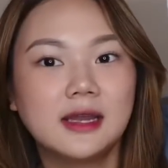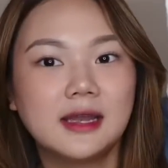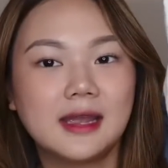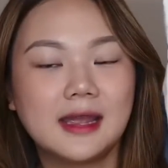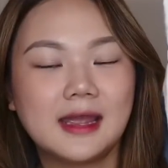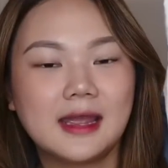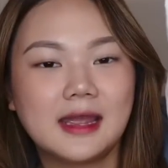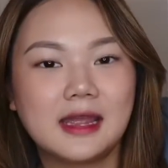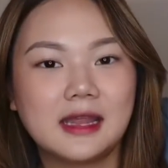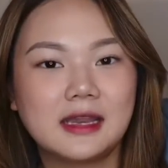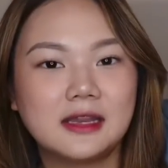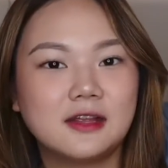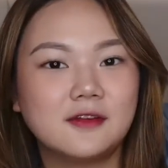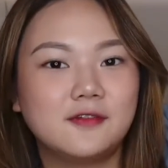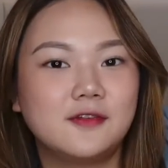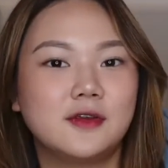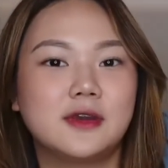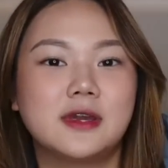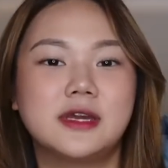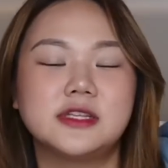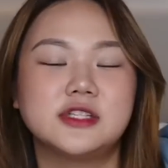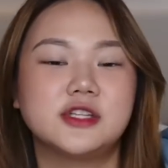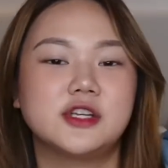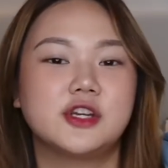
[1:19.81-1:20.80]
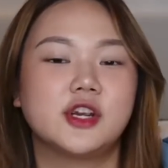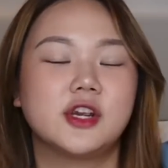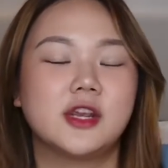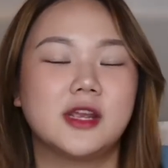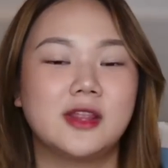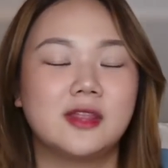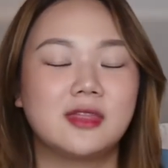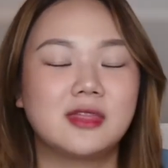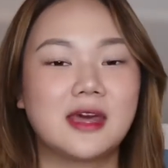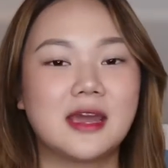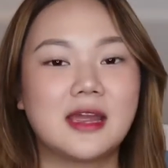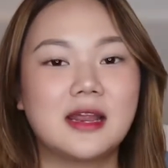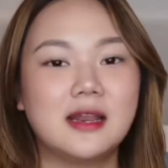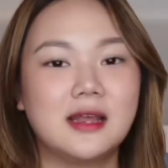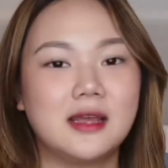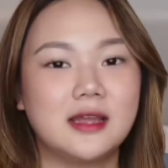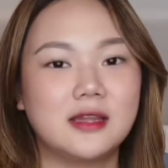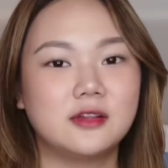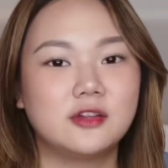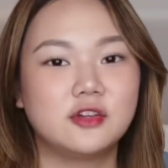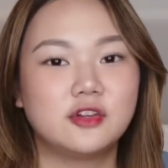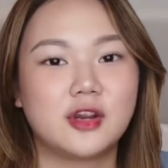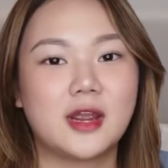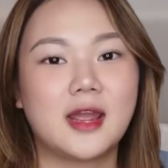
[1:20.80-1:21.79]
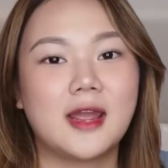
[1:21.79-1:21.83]
And if you guys are in
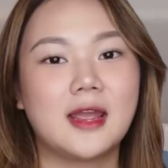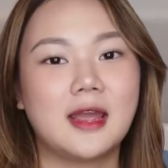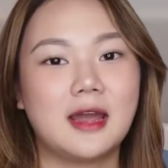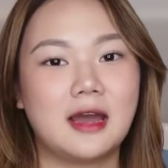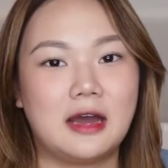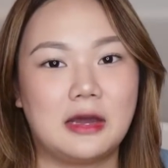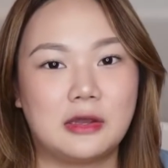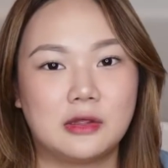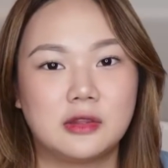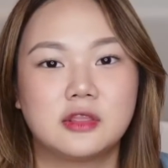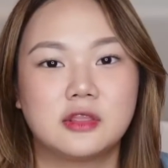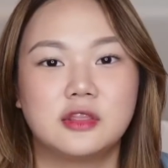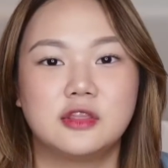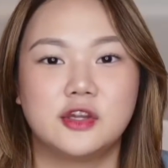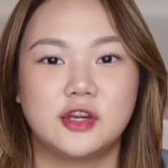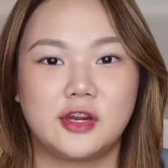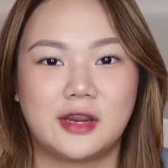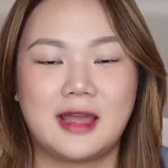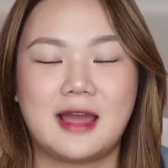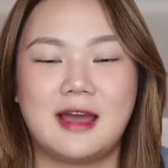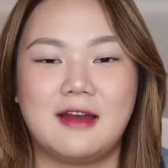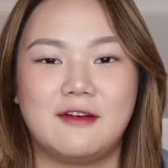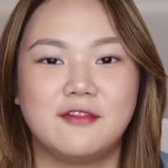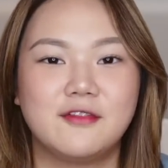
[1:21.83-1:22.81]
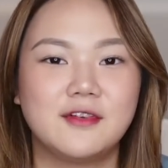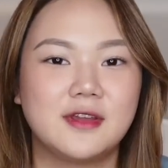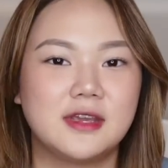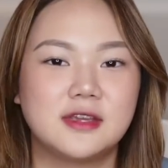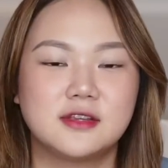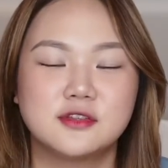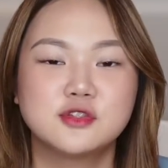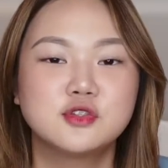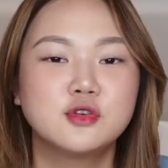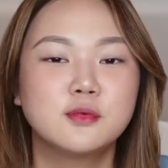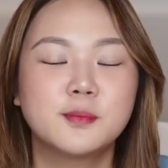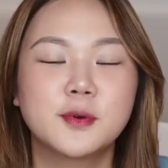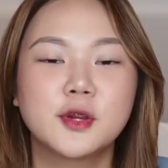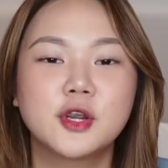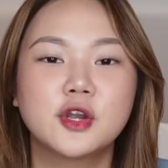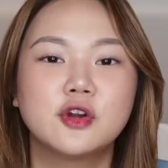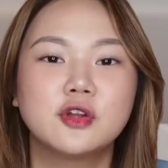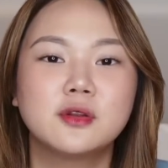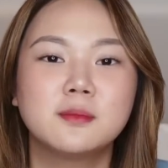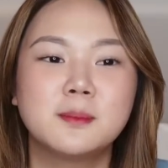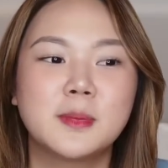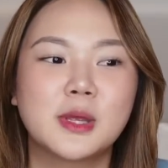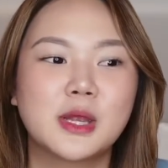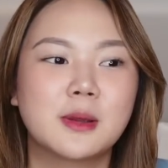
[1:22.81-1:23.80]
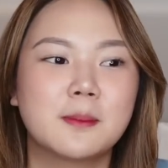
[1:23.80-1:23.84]
Thailand, try out their cafe. Super
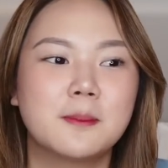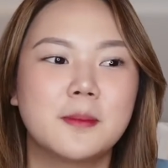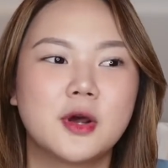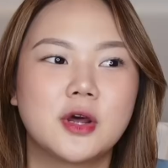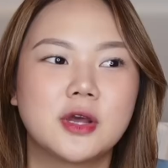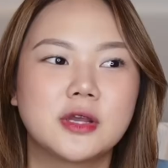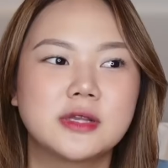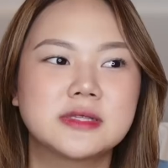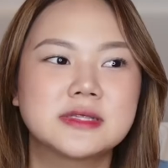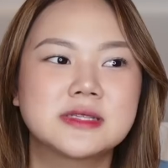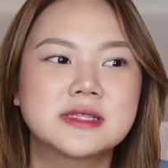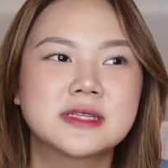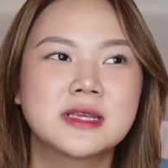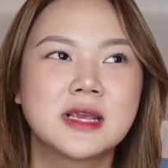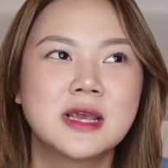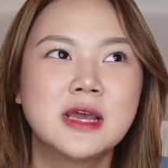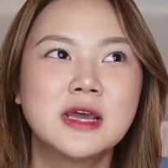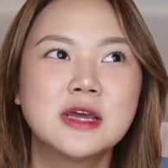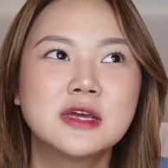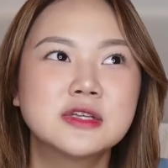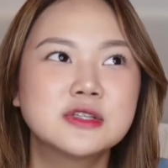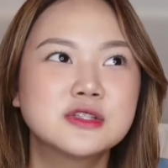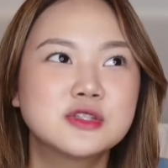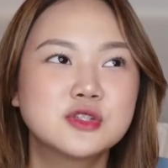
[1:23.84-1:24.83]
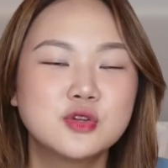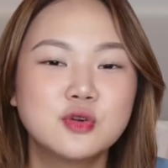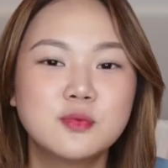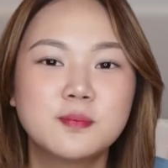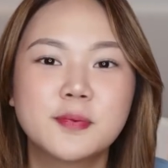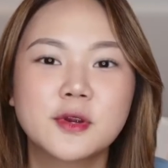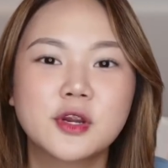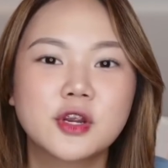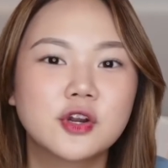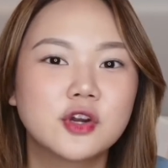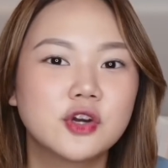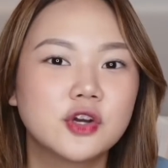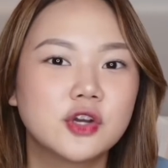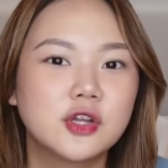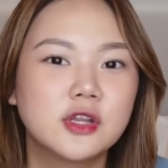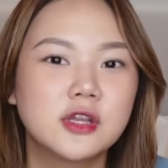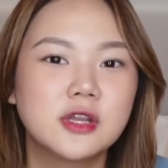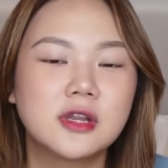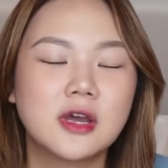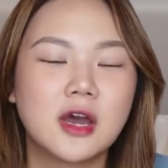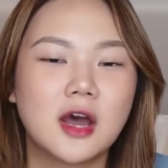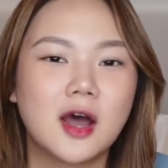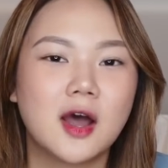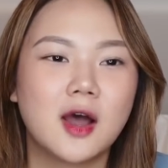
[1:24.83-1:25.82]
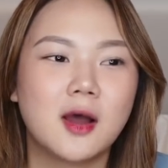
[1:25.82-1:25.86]
good milk buns, super
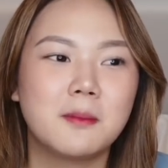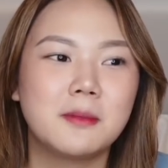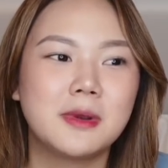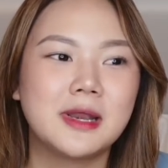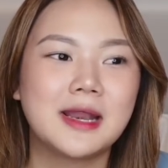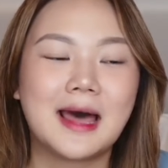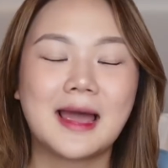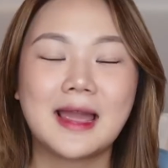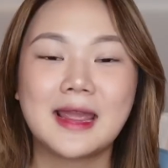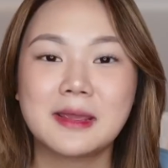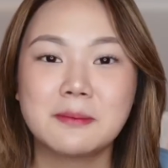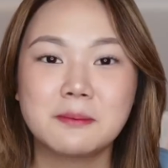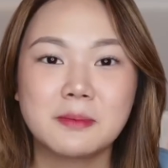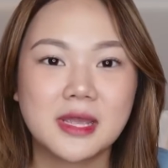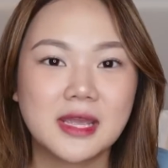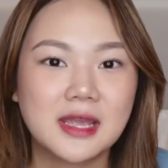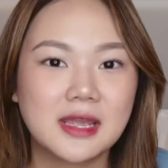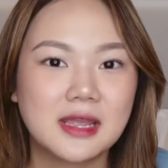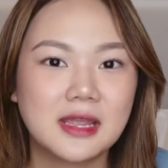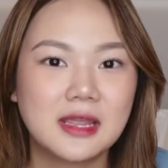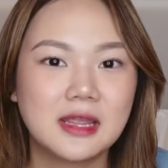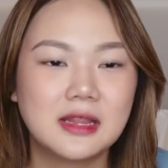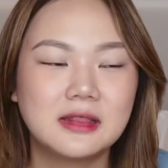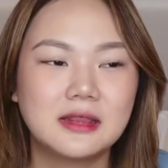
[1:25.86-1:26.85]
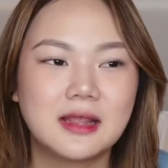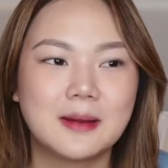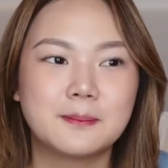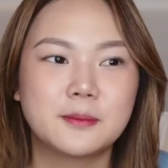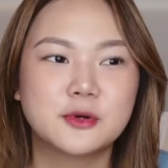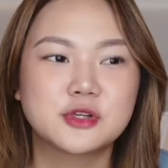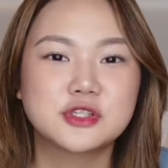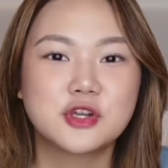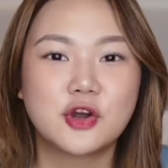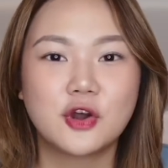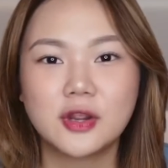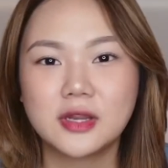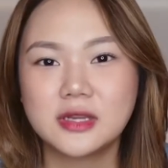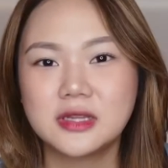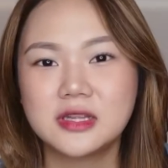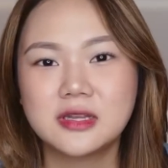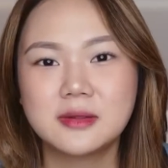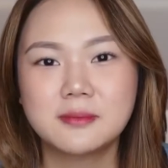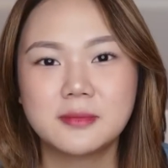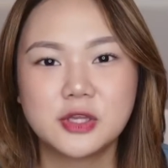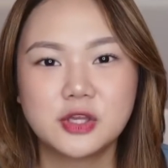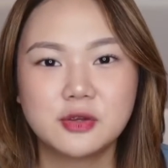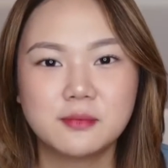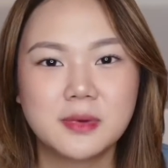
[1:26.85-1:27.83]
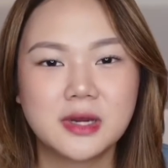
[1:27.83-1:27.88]
good um, limeade, tapos okay din
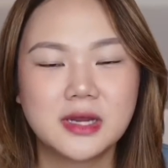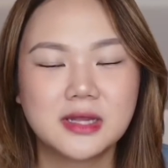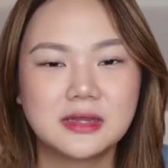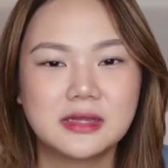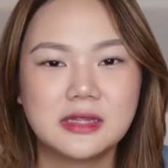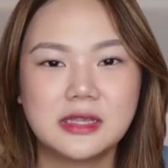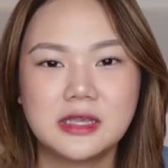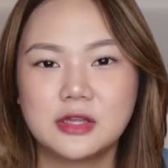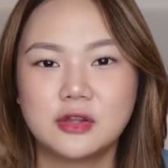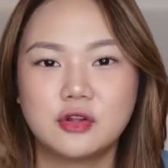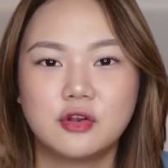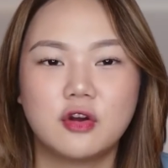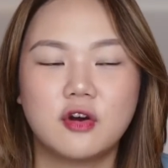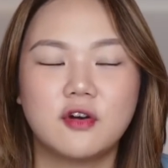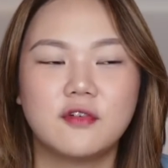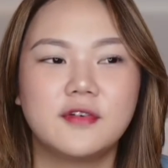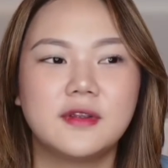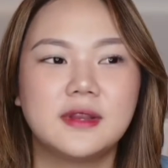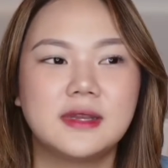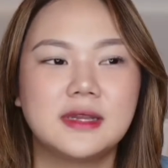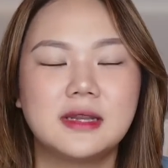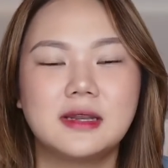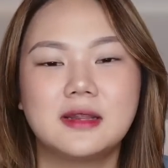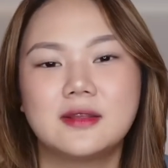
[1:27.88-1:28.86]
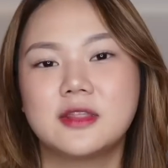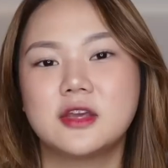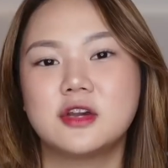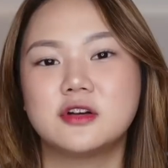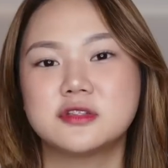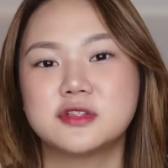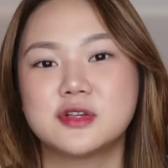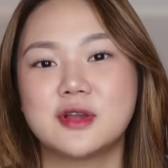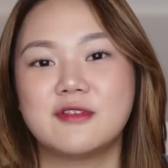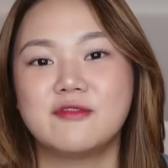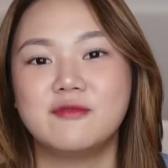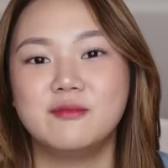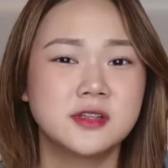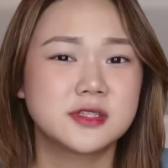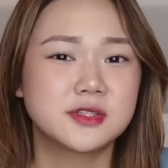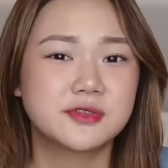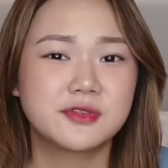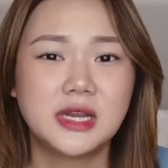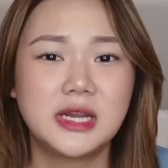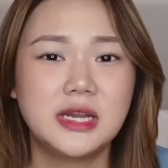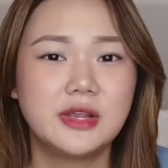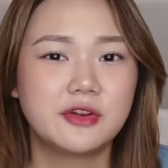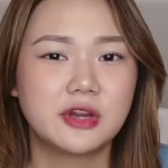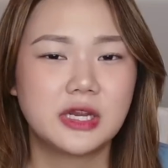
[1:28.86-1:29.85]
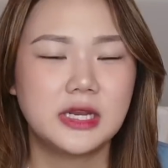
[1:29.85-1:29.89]
naman yung mga tea and coffee nila. They also have, it's
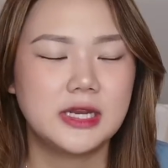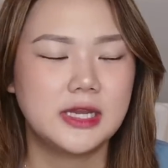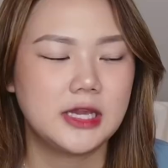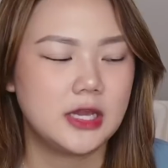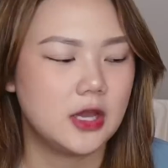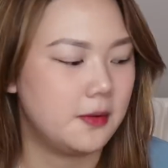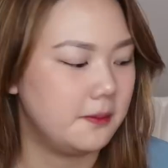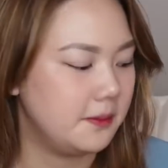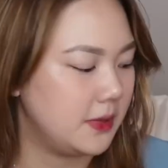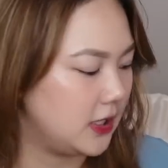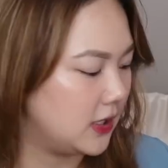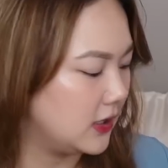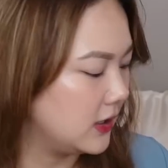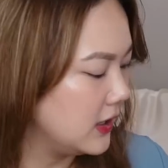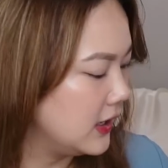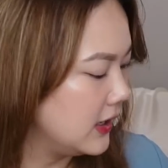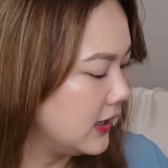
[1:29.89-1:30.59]
really, really yummy.